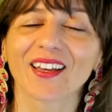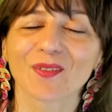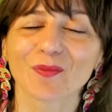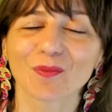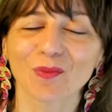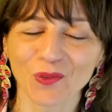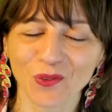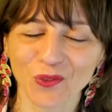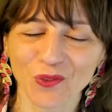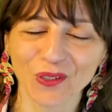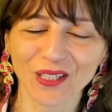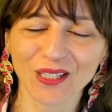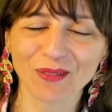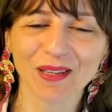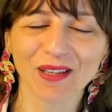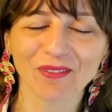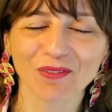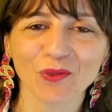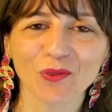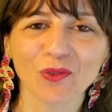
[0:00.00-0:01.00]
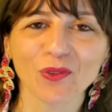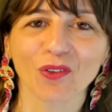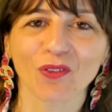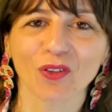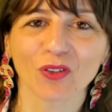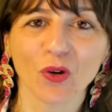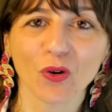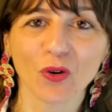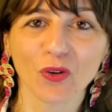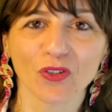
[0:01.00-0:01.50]
Bonjour et bienvenue dans
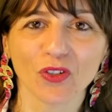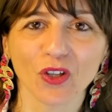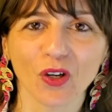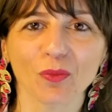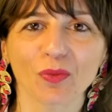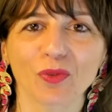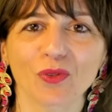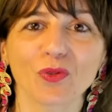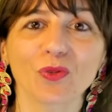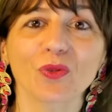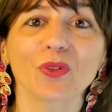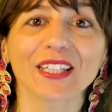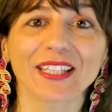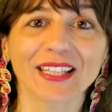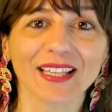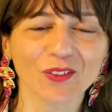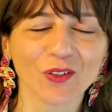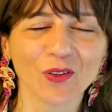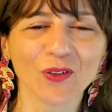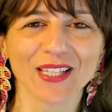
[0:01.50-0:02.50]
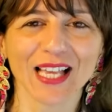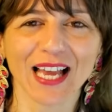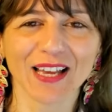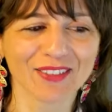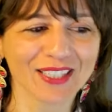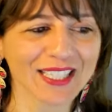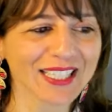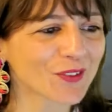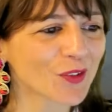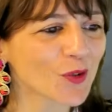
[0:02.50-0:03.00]
votre horoscope du 14
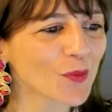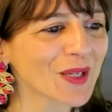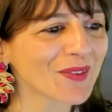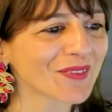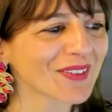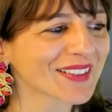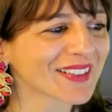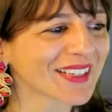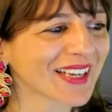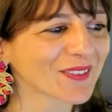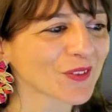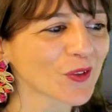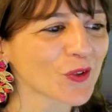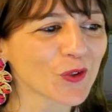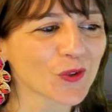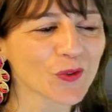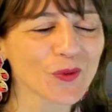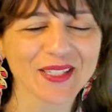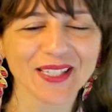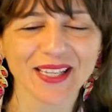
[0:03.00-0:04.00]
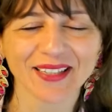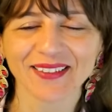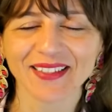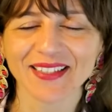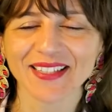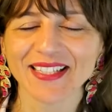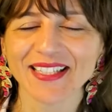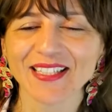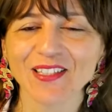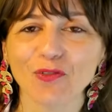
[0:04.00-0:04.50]
avril 2024. Aujourd'hui,
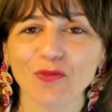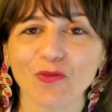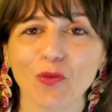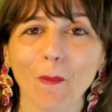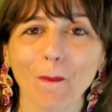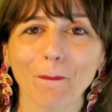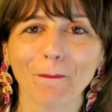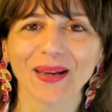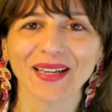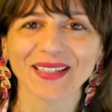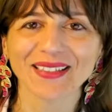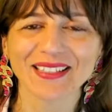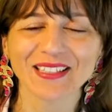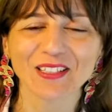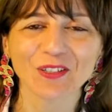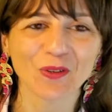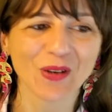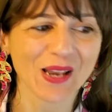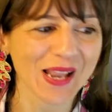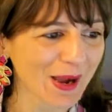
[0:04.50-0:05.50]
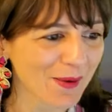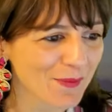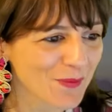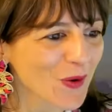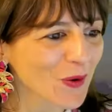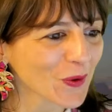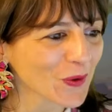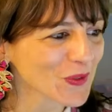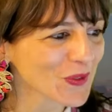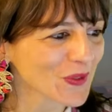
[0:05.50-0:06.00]
certains signes vont
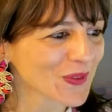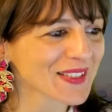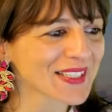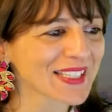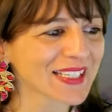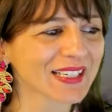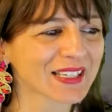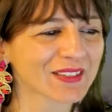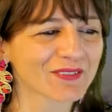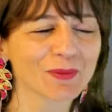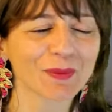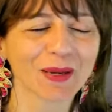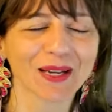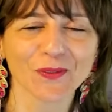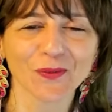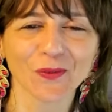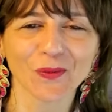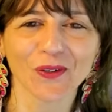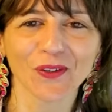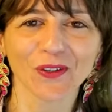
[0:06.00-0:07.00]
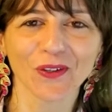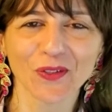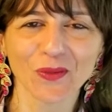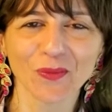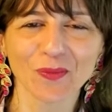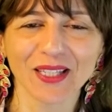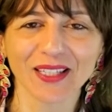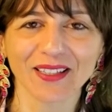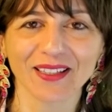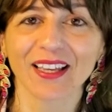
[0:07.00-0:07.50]
particulièrement ressentir les vibrations
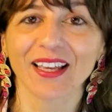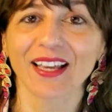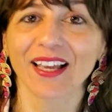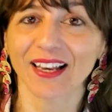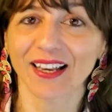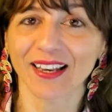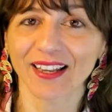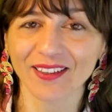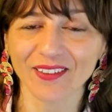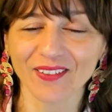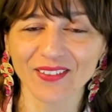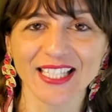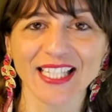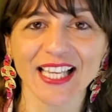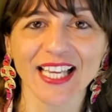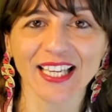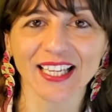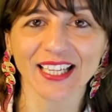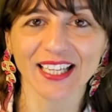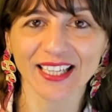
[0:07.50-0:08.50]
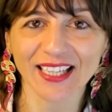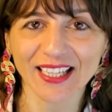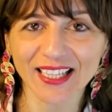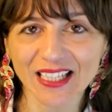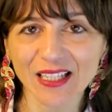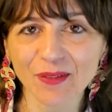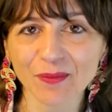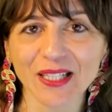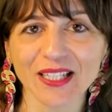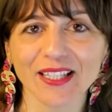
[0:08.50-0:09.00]
cosmiques, les cancers et
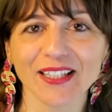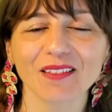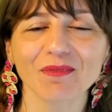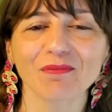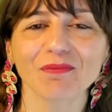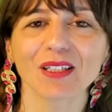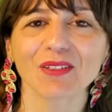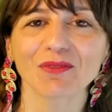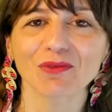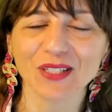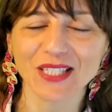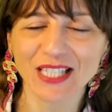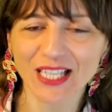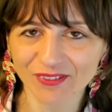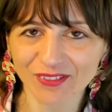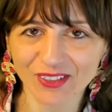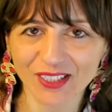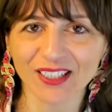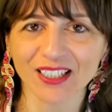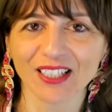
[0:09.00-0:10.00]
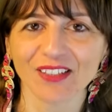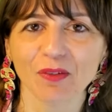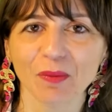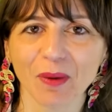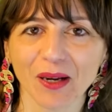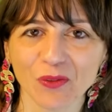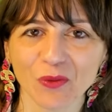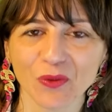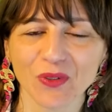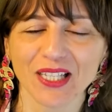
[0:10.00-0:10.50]
les béliers. Mais vous le savez, les
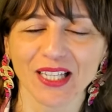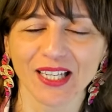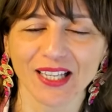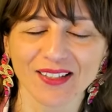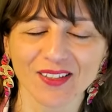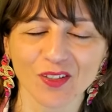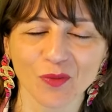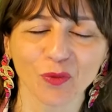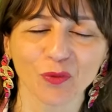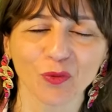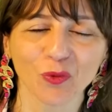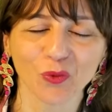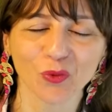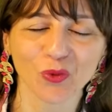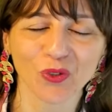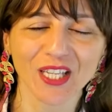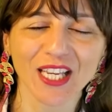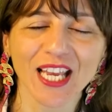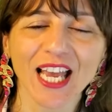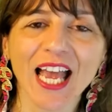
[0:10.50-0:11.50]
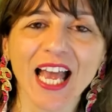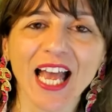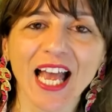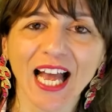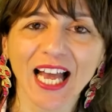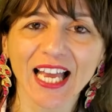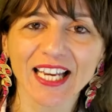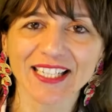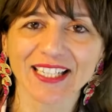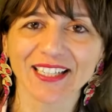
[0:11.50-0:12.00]
vibrations célestes peuvent nous toucher
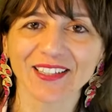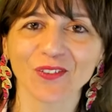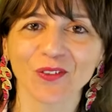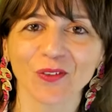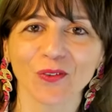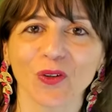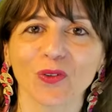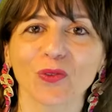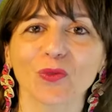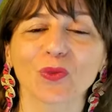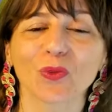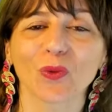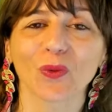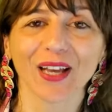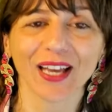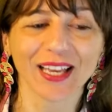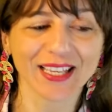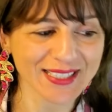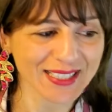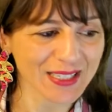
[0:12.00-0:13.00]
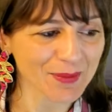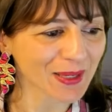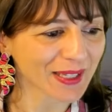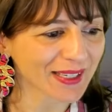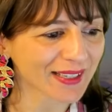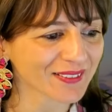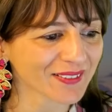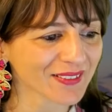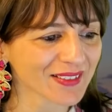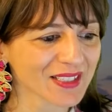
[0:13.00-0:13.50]
à chacun d'entre nous, donc restez
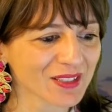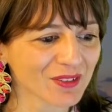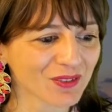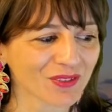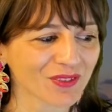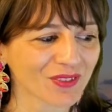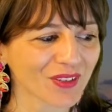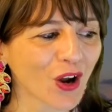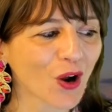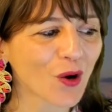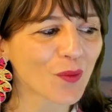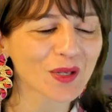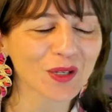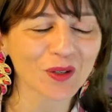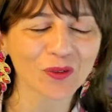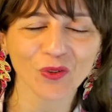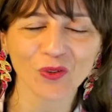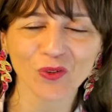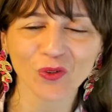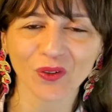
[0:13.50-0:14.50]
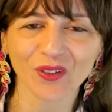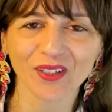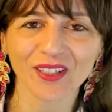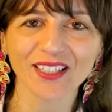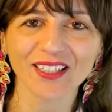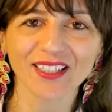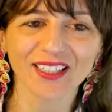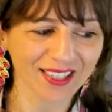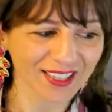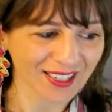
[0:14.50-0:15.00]
bien attentifs. En milieu de
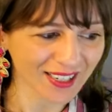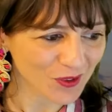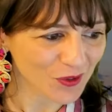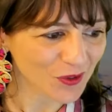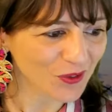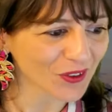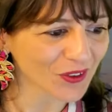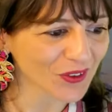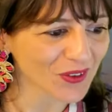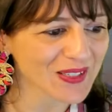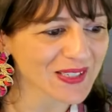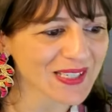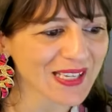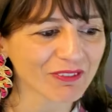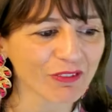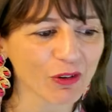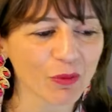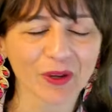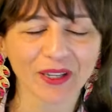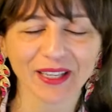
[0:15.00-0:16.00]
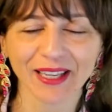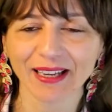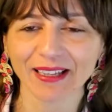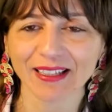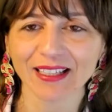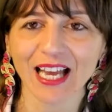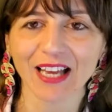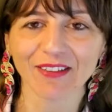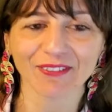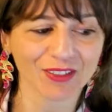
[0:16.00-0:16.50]
journée, la Lune en cancer forme un
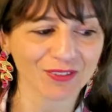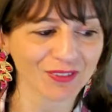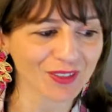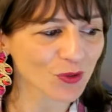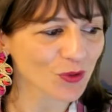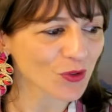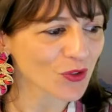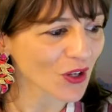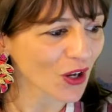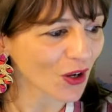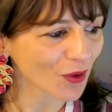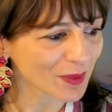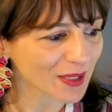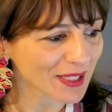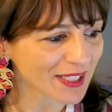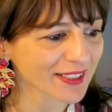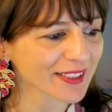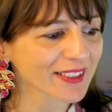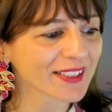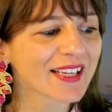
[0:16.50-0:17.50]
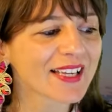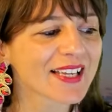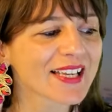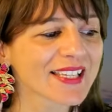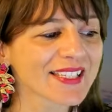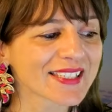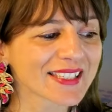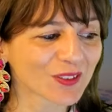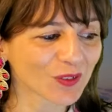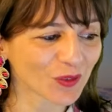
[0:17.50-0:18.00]
carré avec Vénus en bélier.
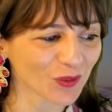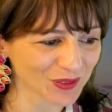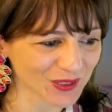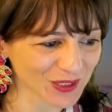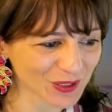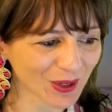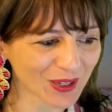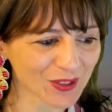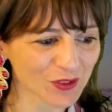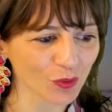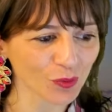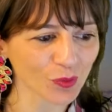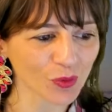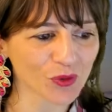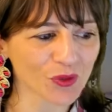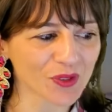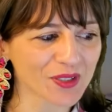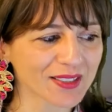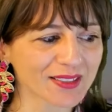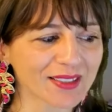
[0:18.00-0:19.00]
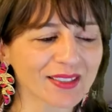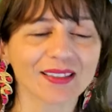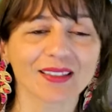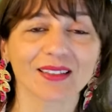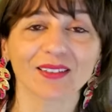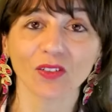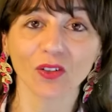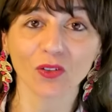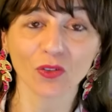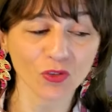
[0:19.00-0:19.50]
Cette configuration peut susciter
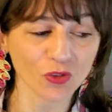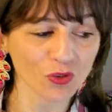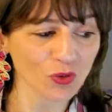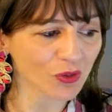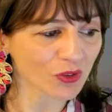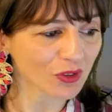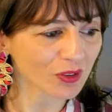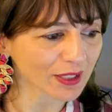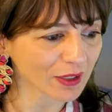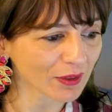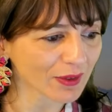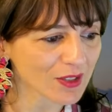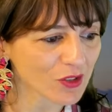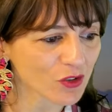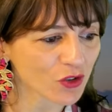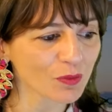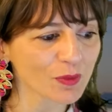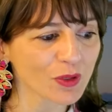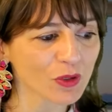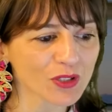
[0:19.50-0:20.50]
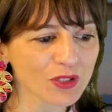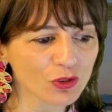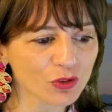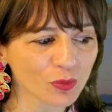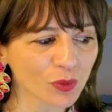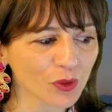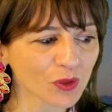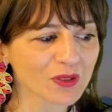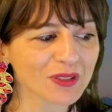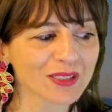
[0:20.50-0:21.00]
des tensions dans les relations, mais aussi
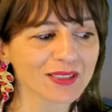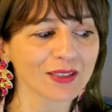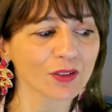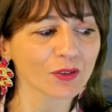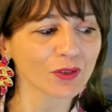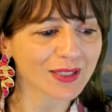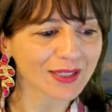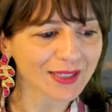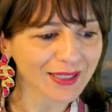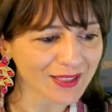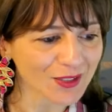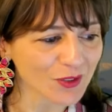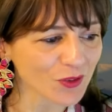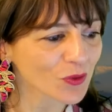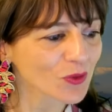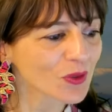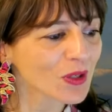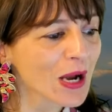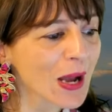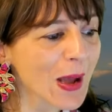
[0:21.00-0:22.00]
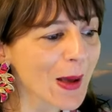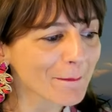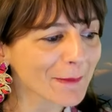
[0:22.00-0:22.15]
une opportunité de guérison